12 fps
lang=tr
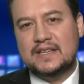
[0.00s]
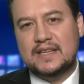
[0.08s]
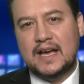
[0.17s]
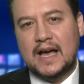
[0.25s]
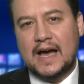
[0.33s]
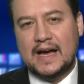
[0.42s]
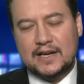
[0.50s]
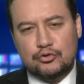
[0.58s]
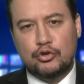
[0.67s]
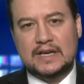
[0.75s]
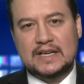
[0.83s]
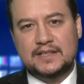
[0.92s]
ya da
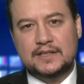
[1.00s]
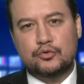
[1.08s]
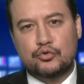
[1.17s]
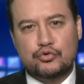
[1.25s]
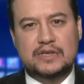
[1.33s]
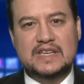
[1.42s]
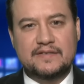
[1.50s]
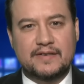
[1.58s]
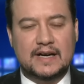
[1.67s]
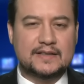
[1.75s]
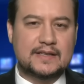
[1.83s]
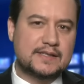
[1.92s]
Erdoğan'ın dünkü
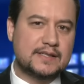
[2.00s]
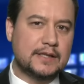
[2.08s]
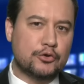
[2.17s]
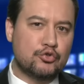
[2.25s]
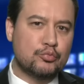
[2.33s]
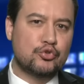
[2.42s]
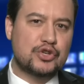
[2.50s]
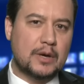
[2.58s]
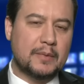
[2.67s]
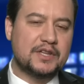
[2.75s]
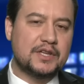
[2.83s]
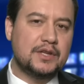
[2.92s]
ifadesiyle
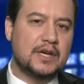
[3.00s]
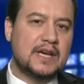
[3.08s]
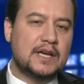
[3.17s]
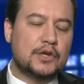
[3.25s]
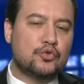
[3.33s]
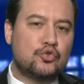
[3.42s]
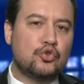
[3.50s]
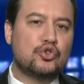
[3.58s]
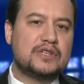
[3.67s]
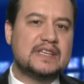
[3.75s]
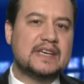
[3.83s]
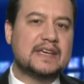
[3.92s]
yumuşamanın
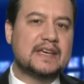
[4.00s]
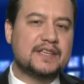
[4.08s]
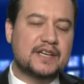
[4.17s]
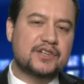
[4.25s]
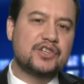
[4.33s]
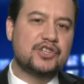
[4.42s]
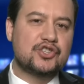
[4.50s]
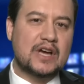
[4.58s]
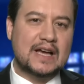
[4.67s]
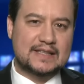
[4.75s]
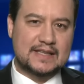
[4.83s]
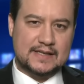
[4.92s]
Türkiye'ye
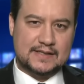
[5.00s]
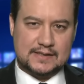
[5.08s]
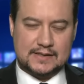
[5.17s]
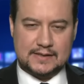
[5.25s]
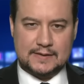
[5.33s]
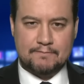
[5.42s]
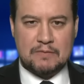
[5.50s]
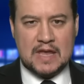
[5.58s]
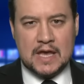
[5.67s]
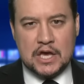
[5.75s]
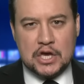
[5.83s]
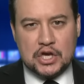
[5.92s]
yarayacağı kesin.
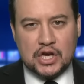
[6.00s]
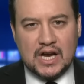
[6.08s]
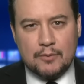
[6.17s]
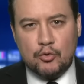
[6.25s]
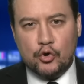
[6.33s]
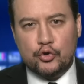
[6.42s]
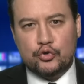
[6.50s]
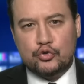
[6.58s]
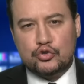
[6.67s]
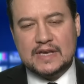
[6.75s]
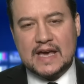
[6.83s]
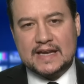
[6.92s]

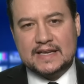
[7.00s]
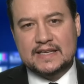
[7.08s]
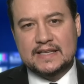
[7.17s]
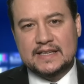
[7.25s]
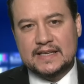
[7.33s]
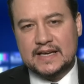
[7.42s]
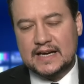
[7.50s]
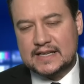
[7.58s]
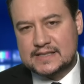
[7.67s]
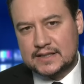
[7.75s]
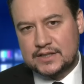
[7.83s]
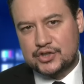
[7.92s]
Kamuoyunun gerginliği
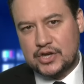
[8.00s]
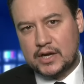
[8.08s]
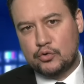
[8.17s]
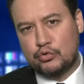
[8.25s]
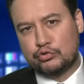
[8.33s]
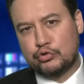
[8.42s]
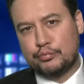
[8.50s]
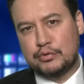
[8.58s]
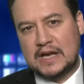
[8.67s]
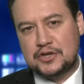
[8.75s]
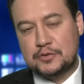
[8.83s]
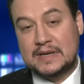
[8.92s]
azalacak,
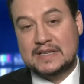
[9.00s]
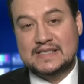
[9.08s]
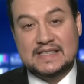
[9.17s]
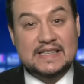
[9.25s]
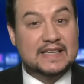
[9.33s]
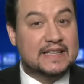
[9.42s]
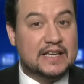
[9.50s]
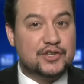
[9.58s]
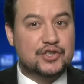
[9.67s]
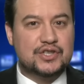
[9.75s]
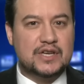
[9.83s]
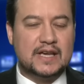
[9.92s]
kutuplaşma
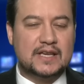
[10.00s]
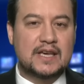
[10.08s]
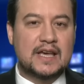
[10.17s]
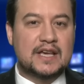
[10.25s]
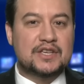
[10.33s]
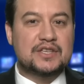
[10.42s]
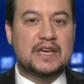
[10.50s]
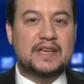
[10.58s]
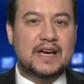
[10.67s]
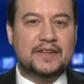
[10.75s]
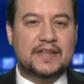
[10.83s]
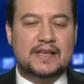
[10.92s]
silikleşecek.
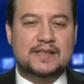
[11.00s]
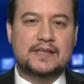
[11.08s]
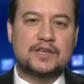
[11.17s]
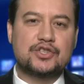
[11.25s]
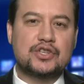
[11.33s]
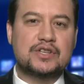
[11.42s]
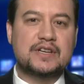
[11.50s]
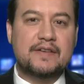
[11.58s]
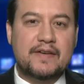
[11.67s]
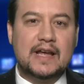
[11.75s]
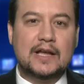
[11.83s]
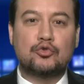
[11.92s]
Yeni anayasa için
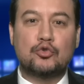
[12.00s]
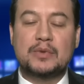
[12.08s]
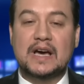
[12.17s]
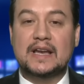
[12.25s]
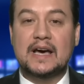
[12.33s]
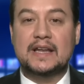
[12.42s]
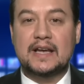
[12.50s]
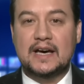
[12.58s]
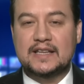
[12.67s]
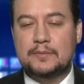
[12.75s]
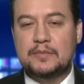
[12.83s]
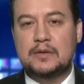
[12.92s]
referandum kararı
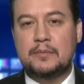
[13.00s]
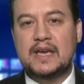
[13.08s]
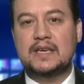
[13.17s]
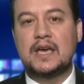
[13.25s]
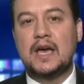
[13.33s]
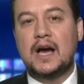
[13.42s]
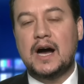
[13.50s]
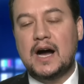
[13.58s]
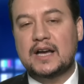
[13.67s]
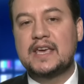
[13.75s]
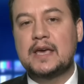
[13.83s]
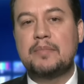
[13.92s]
alabilmek
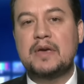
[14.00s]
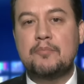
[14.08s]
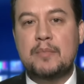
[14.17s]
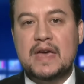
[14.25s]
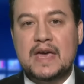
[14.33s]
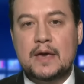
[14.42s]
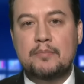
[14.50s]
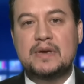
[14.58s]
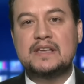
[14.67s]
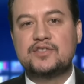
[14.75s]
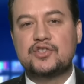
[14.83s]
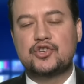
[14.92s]
AKP,
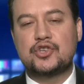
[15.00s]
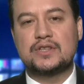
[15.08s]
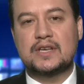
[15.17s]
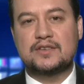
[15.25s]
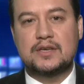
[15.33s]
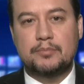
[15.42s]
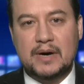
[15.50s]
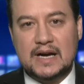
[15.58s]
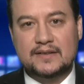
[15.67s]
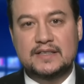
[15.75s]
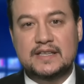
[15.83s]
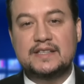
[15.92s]
MHP dışındaki
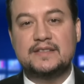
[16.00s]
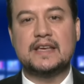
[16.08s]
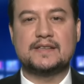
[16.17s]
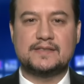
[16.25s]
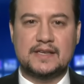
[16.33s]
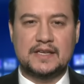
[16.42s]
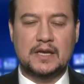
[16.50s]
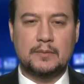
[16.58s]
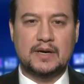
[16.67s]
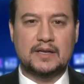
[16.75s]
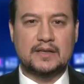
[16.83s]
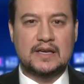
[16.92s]
partilerin desteğine
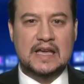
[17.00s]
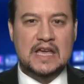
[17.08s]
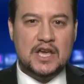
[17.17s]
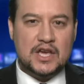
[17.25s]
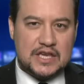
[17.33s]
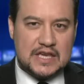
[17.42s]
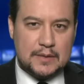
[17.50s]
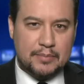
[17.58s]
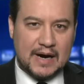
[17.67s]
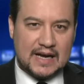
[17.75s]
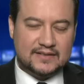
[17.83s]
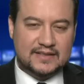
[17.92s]
bağlı. İyi
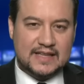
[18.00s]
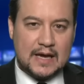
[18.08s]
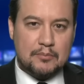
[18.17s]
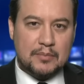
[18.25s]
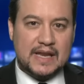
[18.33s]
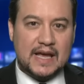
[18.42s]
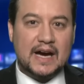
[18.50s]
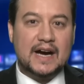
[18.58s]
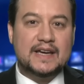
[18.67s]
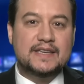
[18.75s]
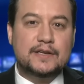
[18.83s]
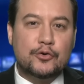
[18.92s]
Parti'den bile
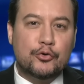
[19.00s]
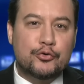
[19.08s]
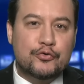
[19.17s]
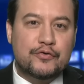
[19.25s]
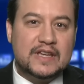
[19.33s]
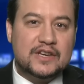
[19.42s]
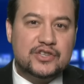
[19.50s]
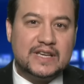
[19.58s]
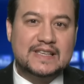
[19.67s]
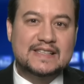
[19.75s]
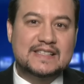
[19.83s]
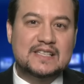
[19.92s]
hayır oyu
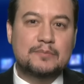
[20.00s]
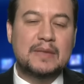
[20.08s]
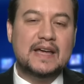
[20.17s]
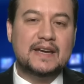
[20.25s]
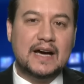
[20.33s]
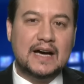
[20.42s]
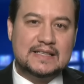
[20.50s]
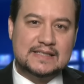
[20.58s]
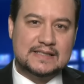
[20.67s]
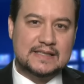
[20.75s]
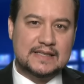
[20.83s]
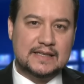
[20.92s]
verecek isimler
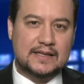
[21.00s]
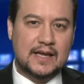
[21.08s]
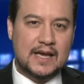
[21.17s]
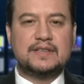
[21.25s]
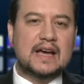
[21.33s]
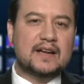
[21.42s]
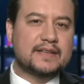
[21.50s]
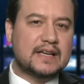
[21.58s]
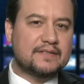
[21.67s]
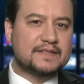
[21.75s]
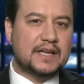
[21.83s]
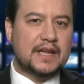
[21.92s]
az değil. Diğer
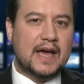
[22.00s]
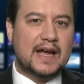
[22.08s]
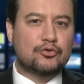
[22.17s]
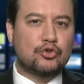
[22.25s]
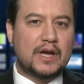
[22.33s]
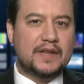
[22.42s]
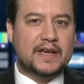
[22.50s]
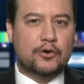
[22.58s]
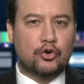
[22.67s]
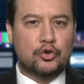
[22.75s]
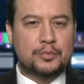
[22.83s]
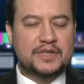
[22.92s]
taraftan Erdoğan
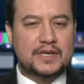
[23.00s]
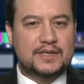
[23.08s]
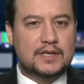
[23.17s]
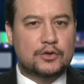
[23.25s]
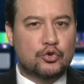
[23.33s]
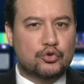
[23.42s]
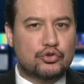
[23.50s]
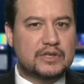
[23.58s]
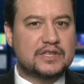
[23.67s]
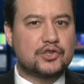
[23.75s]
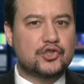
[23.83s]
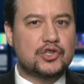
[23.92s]
ekonomideki kötü
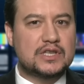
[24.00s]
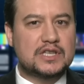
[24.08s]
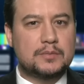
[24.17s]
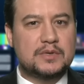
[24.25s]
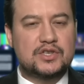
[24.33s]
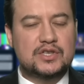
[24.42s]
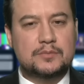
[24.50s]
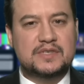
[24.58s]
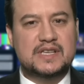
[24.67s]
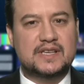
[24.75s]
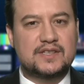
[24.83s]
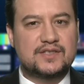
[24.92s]
gidişi
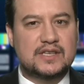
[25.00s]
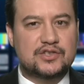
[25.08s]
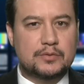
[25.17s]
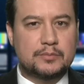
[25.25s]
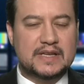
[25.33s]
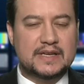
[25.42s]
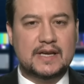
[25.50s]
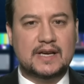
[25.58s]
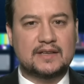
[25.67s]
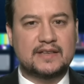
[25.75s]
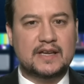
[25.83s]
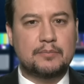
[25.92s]
2028 seçimlerine
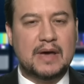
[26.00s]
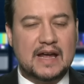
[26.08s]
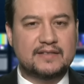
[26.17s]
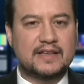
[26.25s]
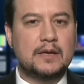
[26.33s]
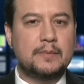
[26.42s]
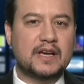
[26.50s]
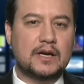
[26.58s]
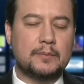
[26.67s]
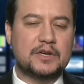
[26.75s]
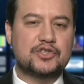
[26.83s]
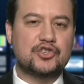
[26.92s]
kadar perdelemek
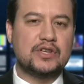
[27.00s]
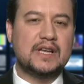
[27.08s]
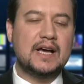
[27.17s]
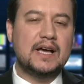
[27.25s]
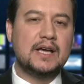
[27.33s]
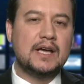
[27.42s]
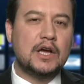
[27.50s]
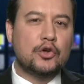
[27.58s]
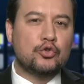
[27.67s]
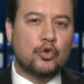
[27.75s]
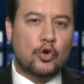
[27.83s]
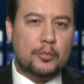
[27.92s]
amacıyla
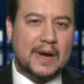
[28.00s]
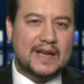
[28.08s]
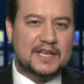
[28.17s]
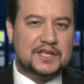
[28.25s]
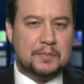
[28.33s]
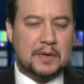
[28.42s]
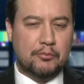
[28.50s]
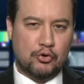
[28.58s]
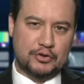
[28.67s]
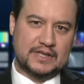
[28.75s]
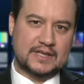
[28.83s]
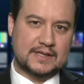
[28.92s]
normalleşme
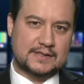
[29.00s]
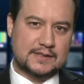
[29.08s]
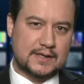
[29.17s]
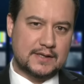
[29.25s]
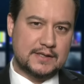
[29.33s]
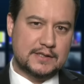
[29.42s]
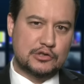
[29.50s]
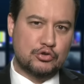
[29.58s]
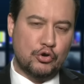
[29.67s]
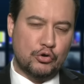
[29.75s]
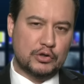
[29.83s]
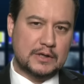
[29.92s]
politikası da
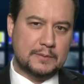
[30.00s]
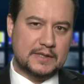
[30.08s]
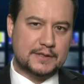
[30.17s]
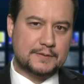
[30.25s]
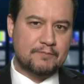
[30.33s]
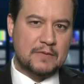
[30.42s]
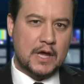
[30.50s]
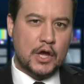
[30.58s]
izliyor olabilir.